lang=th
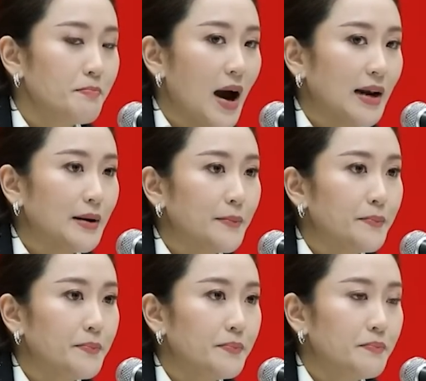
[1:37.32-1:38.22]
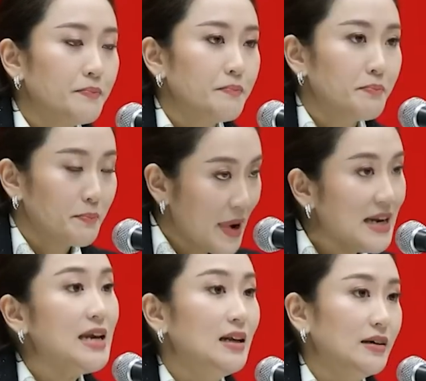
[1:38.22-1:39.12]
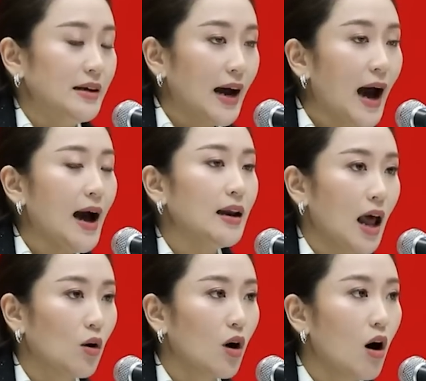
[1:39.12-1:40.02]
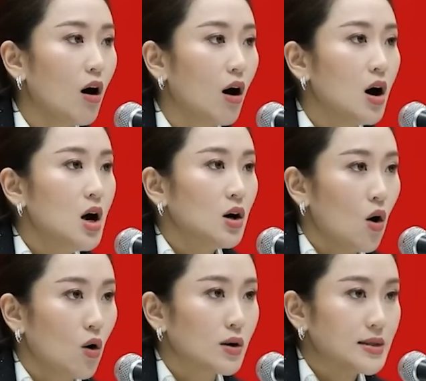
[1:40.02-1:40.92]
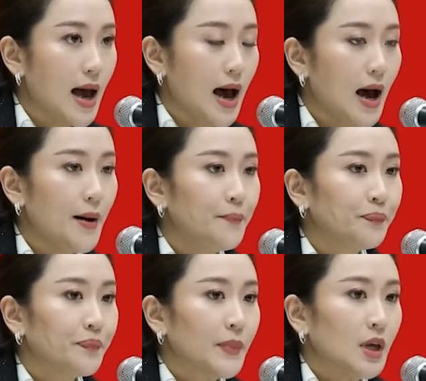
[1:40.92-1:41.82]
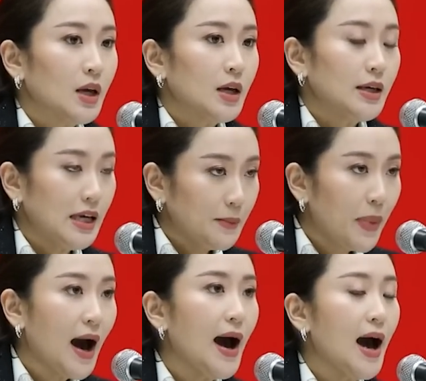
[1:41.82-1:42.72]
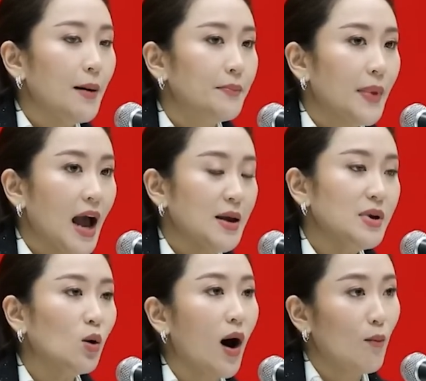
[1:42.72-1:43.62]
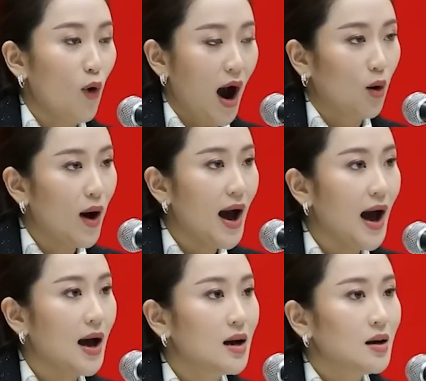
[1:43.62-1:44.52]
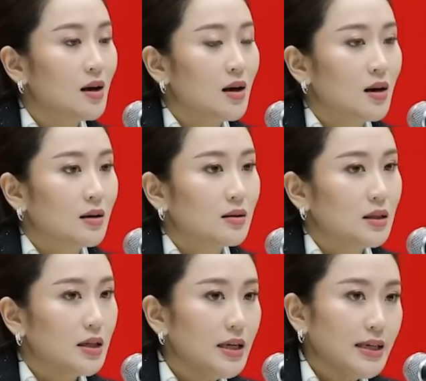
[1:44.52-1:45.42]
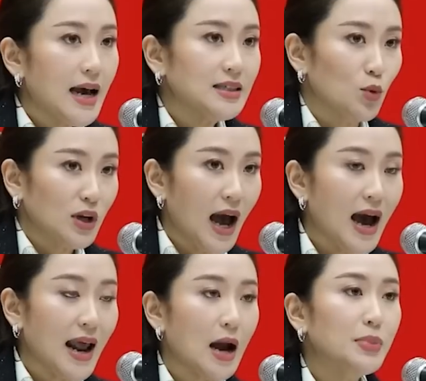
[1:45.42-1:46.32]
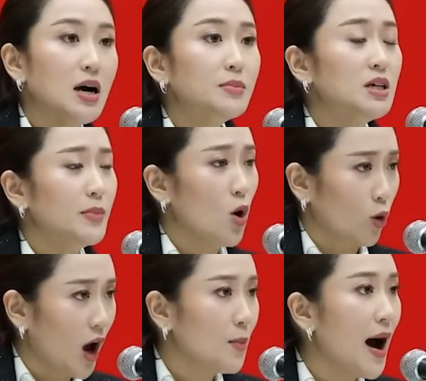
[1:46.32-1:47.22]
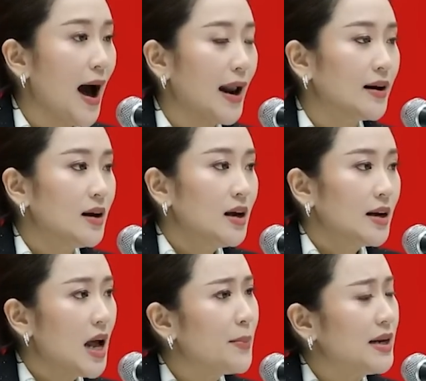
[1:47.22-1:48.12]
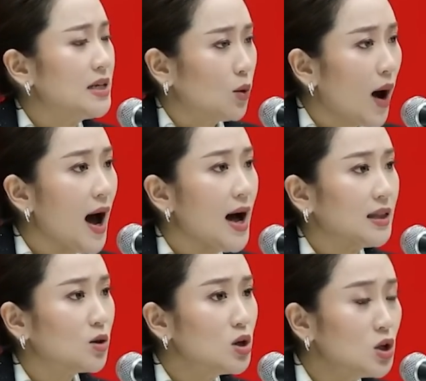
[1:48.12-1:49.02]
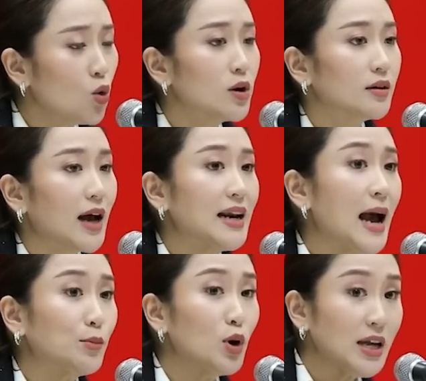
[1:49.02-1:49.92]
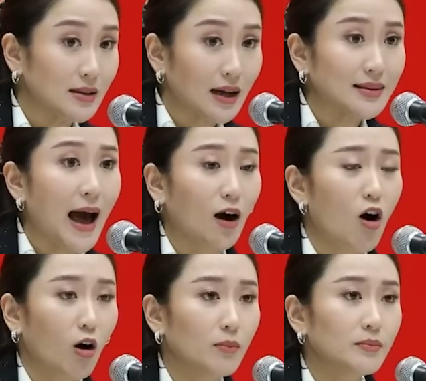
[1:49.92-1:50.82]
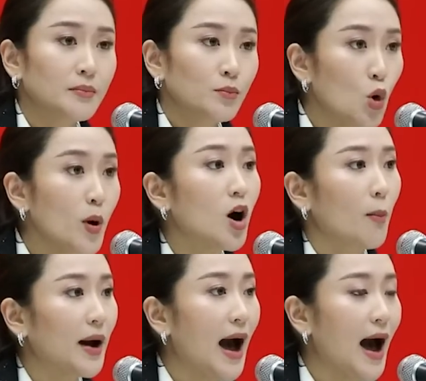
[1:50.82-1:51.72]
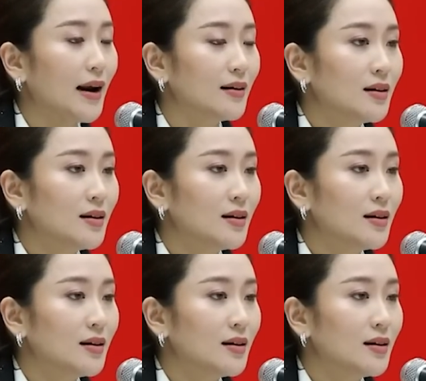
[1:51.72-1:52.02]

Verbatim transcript: มันไม่ดีเลยนะคะแล้วก็คงจะคิดภาพให้มีความหวังว่าเอ้ยถ้าสมมติค่าแรงเพิ่มขึ้นเป็นหกร้อยบาทนั่นหมายถึงว่าต้นทุนการทำธุรกิจต่างๆของผู้ประกอบการ